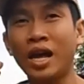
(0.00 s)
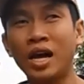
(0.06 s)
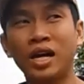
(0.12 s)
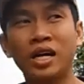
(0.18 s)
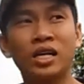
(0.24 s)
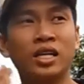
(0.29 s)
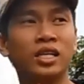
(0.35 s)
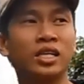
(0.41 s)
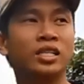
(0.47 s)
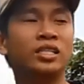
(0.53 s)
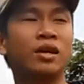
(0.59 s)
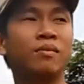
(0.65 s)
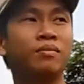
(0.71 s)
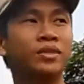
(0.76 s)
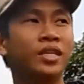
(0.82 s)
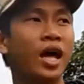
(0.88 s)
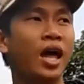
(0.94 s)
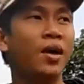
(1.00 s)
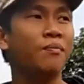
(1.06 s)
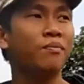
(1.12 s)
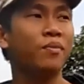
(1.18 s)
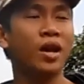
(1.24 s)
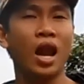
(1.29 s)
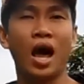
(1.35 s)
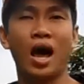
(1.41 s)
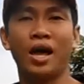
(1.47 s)
sẽ thấy hơi
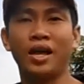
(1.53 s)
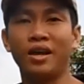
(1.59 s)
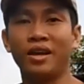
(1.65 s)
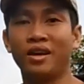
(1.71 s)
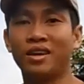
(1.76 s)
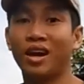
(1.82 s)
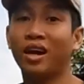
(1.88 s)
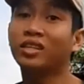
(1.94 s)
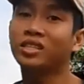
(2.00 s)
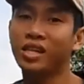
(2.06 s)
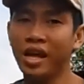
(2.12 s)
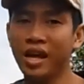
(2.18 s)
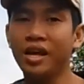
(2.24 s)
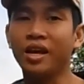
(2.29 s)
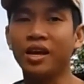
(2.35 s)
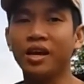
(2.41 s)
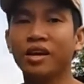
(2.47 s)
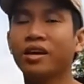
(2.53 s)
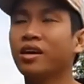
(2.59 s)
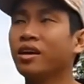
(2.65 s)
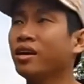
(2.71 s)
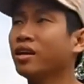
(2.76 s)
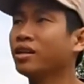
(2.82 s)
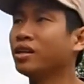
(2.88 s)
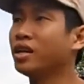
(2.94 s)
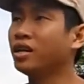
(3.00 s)
xem với lại canxi,
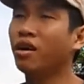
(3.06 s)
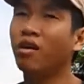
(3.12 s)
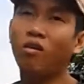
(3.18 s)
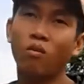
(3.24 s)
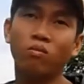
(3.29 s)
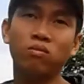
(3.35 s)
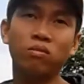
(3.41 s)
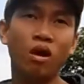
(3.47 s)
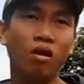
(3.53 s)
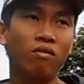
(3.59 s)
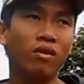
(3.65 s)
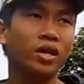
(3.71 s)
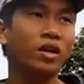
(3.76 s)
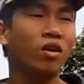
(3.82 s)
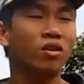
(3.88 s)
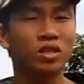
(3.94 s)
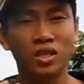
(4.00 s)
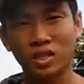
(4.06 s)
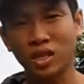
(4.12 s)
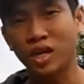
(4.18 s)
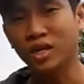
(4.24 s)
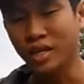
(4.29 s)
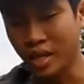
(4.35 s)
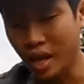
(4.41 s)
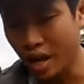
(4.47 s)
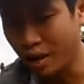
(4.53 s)
thì nó cũng có vai trò tương
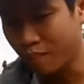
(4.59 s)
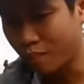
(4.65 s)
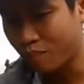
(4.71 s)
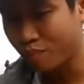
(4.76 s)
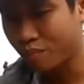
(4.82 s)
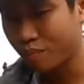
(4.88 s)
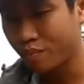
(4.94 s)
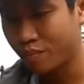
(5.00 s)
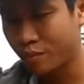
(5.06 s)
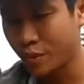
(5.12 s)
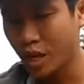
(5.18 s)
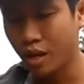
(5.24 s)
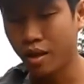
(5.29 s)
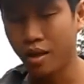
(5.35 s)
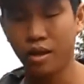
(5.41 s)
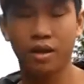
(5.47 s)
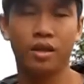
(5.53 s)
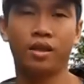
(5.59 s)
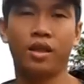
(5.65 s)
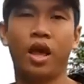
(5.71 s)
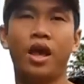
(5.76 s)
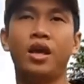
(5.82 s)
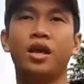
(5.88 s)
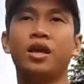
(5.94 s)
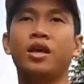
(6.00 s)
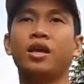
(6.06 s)
tự như thế.
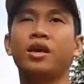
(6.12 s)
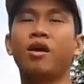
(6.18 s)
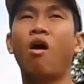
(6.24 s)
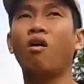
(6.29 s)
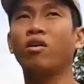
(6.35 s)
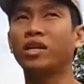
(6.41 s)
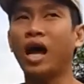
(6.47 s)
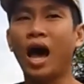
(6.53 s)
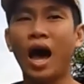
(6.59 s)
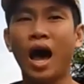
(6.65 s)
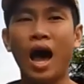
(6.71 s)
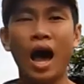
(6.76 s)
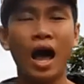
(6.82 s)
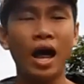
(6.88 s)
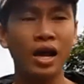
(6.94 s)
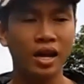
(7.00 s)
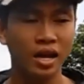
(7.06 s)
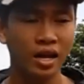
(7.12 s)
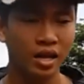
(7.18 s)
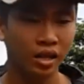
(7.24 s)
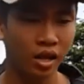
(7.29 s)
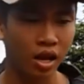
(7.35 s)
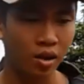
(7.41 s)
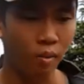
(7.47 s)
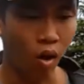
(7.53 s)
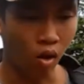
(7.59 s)
Thì ngoài ra ấy,
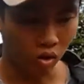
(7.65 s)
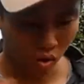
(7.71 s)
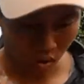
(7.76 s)
thì